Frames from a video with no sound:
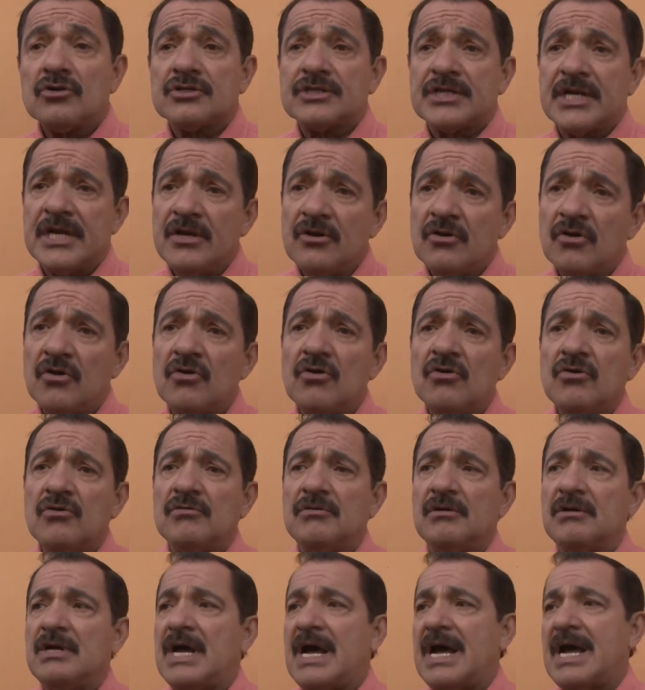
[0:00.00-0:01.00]
si no,
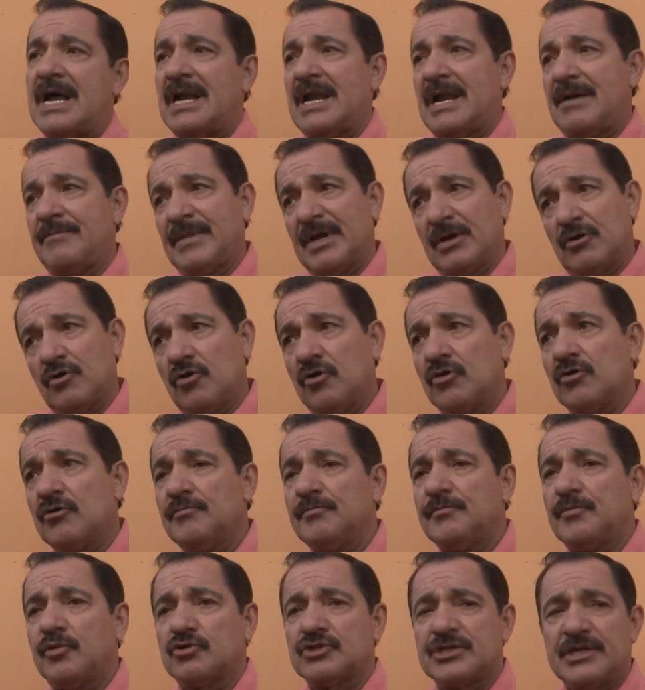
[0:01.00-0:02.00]
a lo mejor
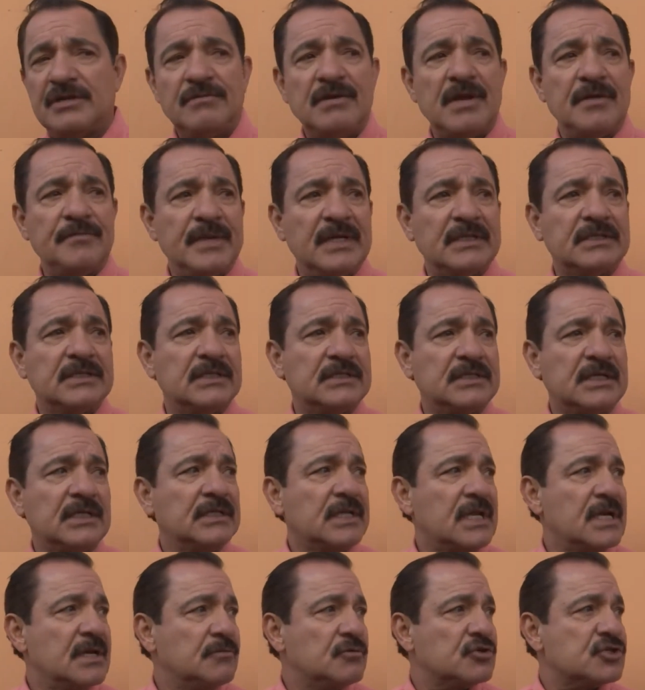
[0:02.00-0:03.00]
posiblemente
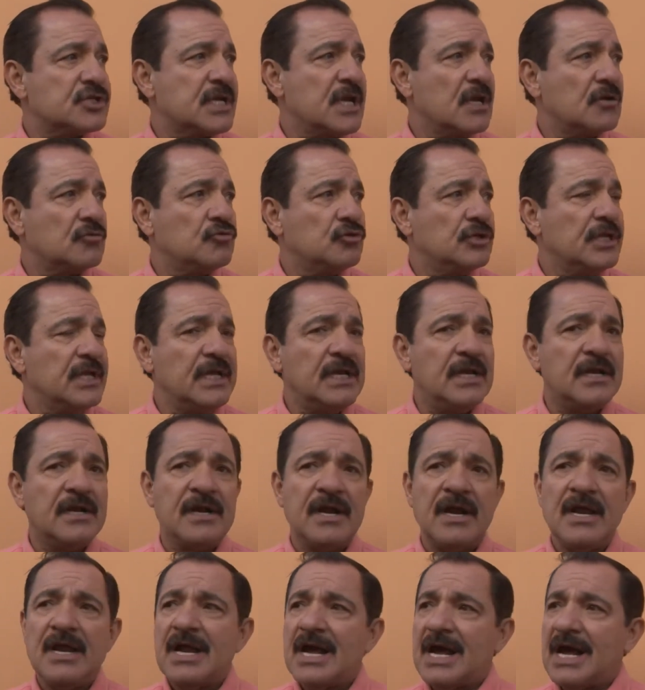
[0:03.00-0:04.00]
tendremos que acudir
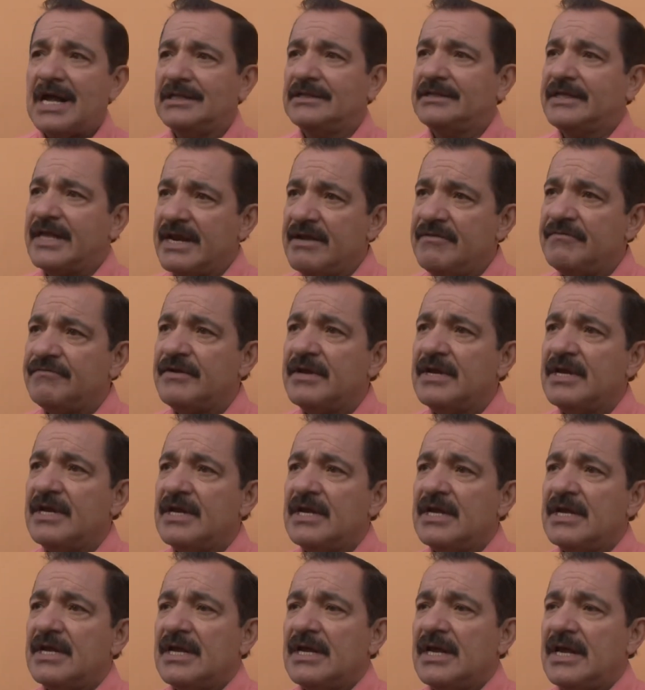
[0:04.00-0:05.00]
al TRIFE
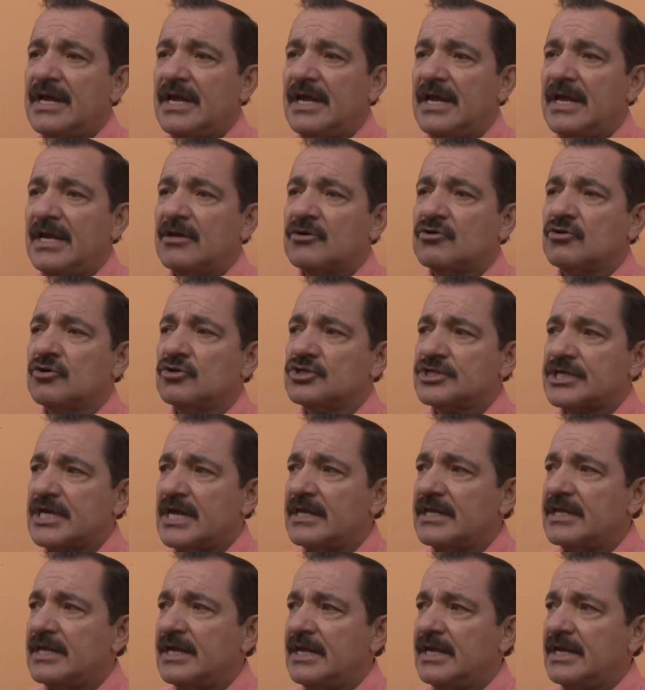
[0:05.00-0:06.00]
con
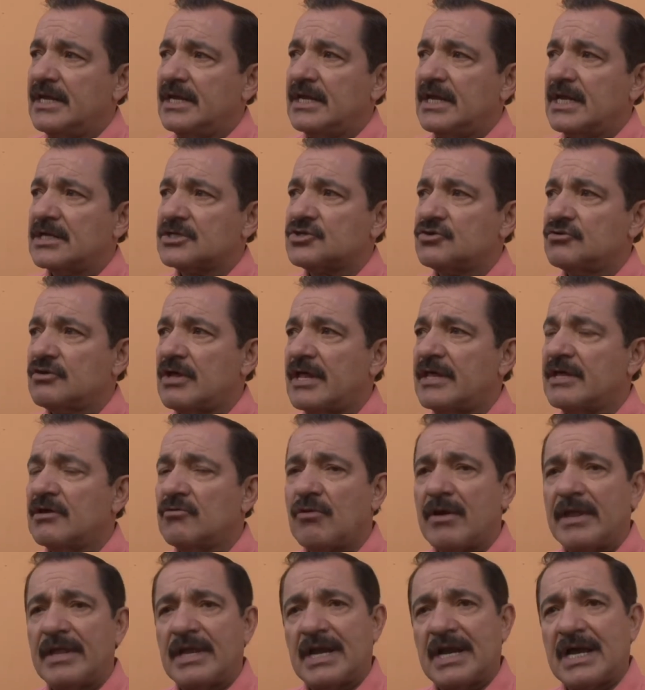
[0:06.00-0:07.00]
sede en la ciudad de
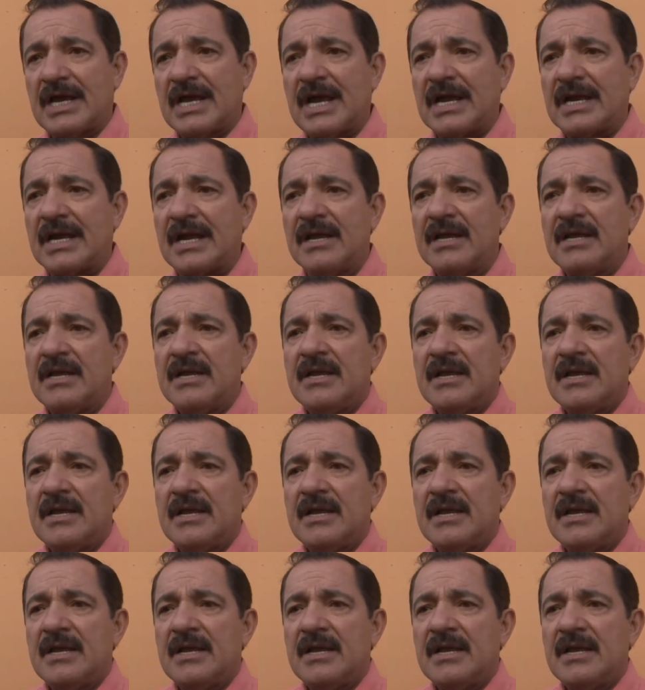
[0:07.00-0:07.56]
Guadalajara.